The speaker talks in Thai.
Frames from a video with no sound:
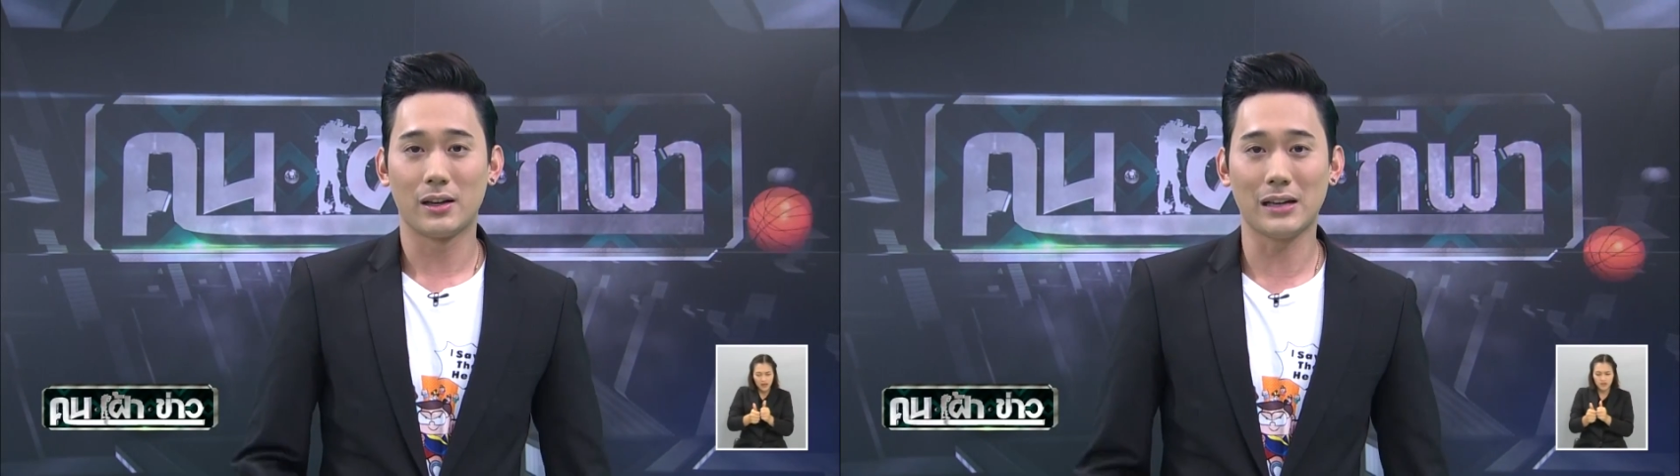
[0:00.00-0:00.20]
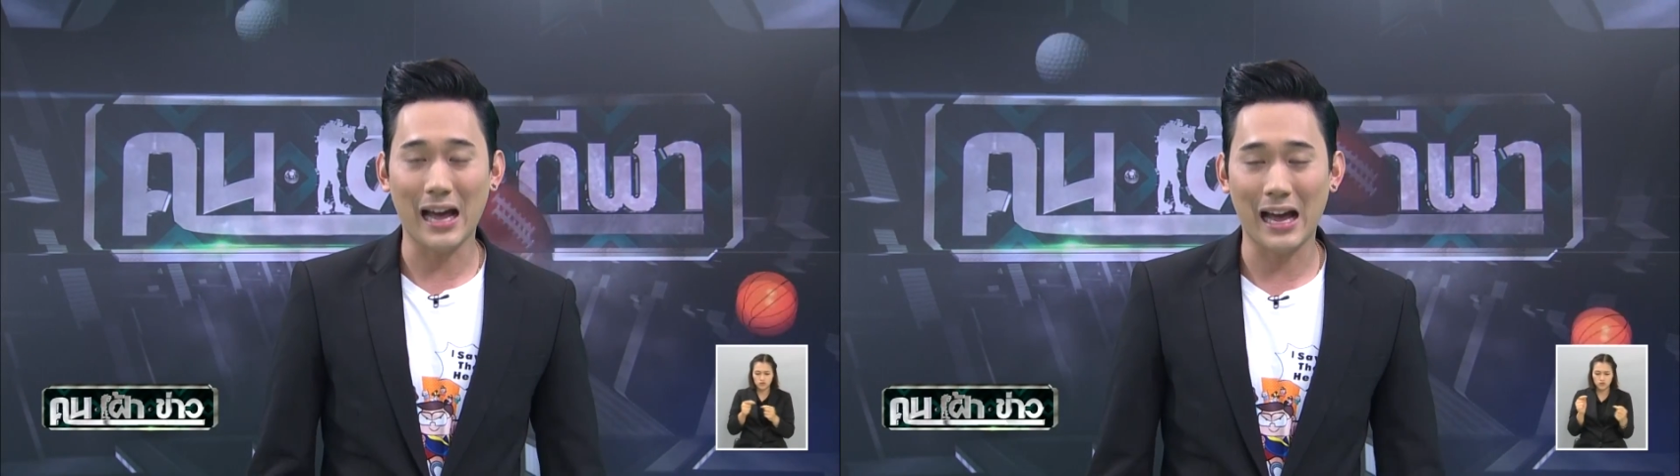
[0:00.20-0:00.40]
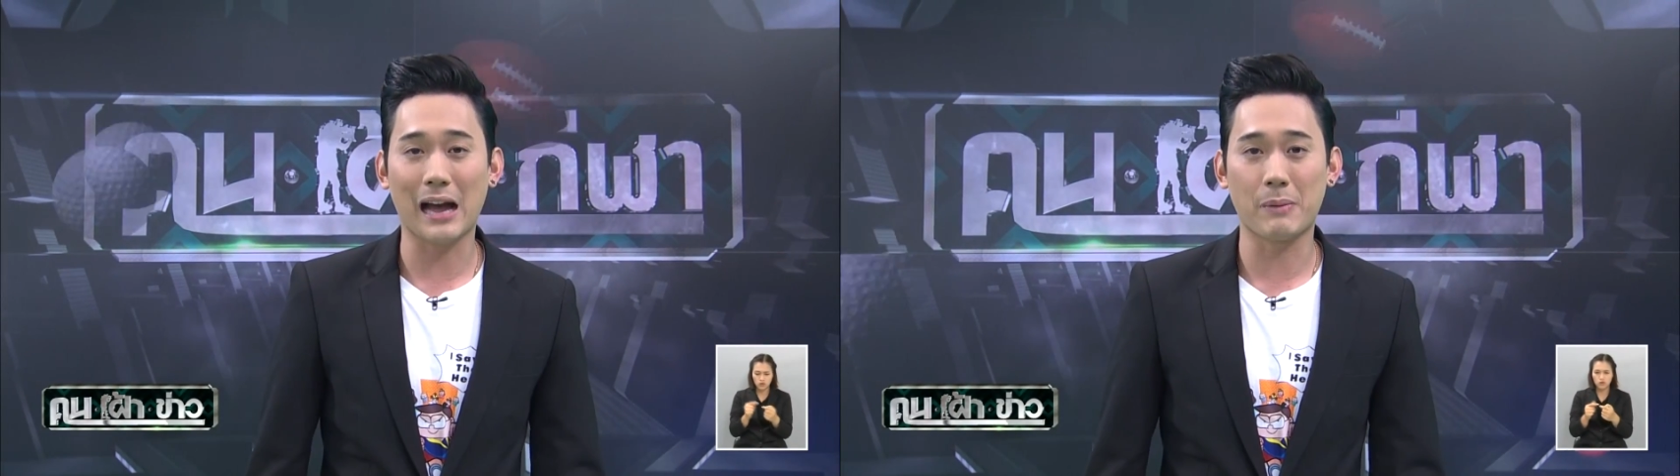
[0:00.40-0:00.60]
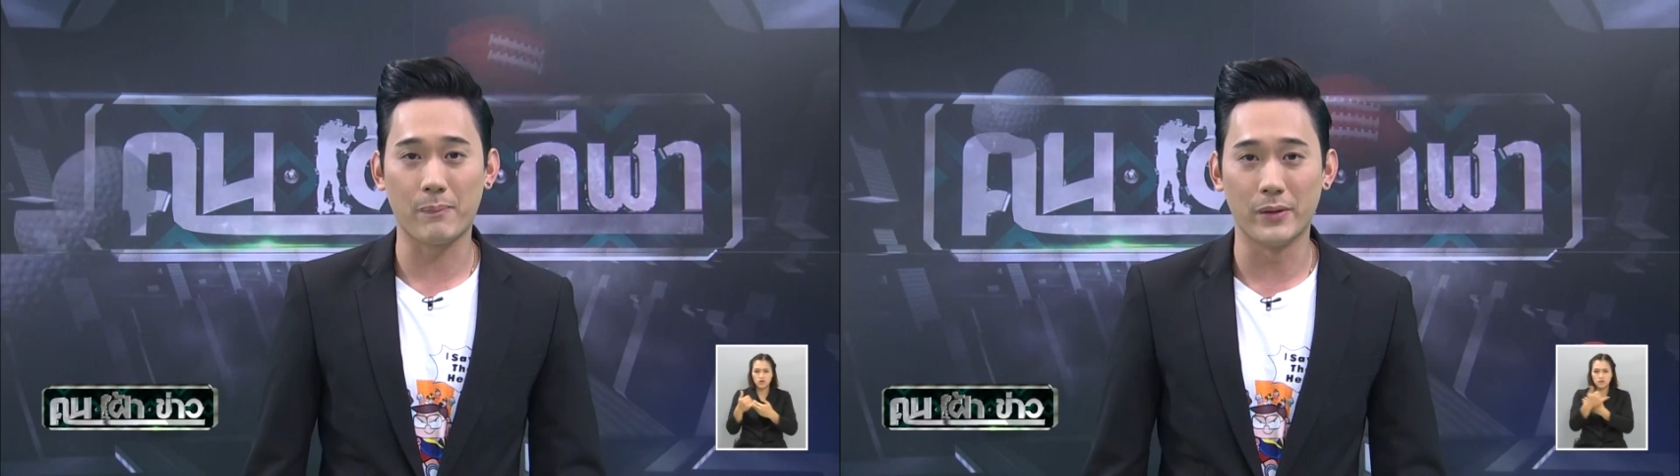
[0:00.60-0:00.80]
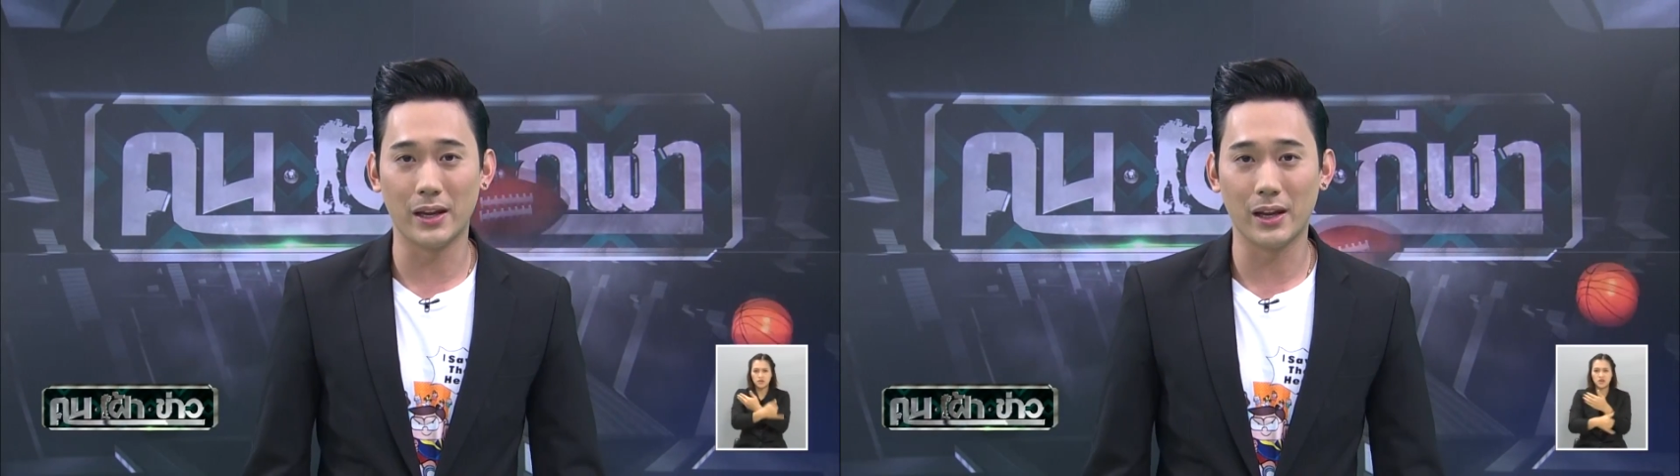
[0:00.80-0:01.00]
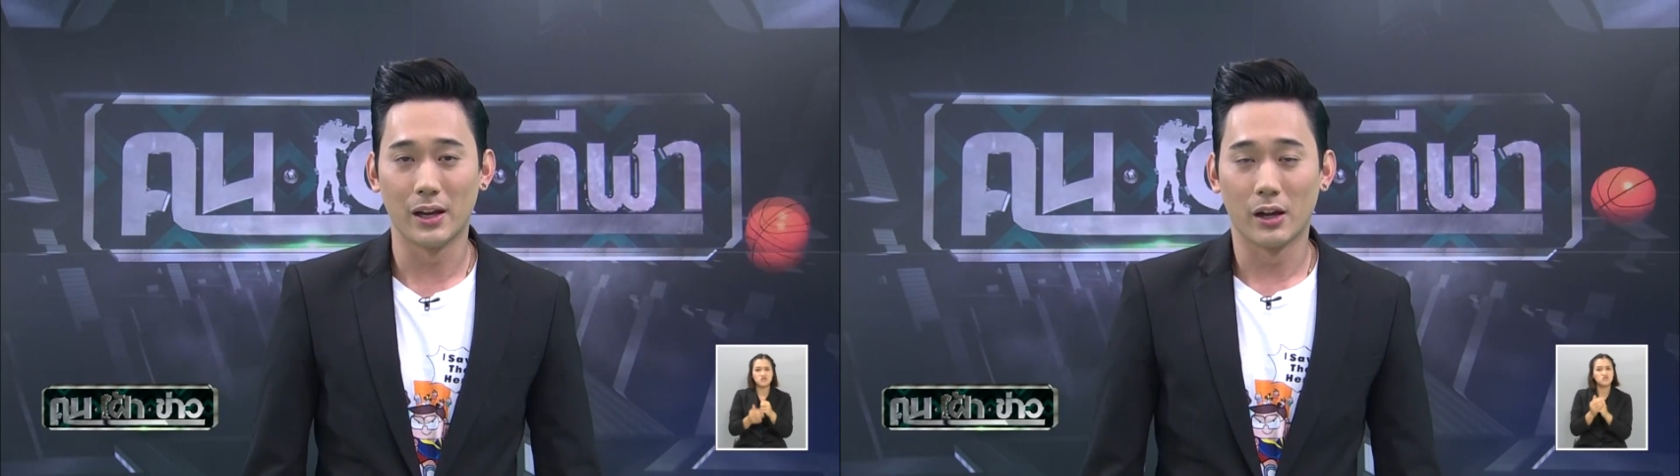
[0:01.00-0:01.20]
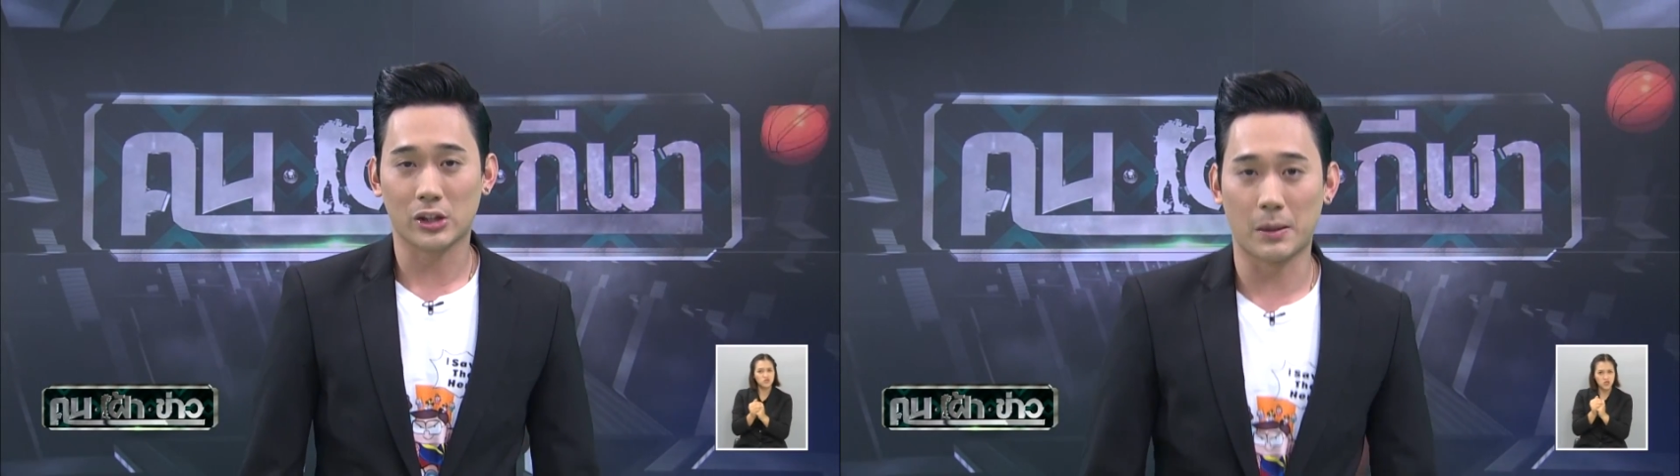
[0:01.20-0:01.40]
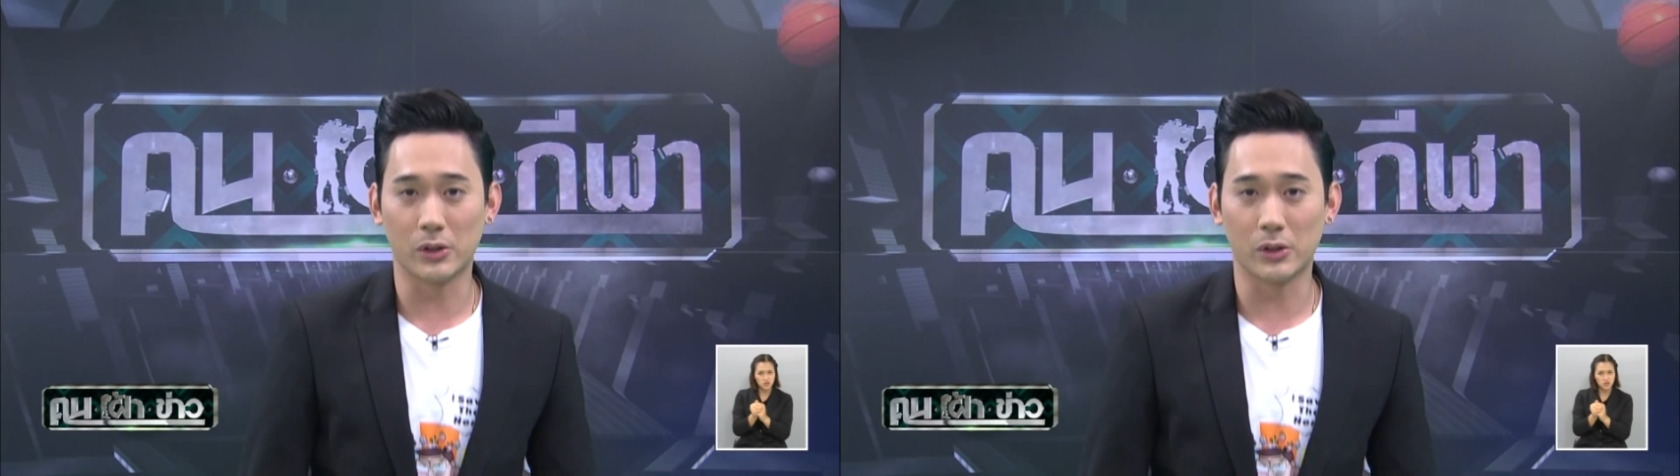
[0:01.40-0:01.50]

หน้าหาแบบนี้ทำ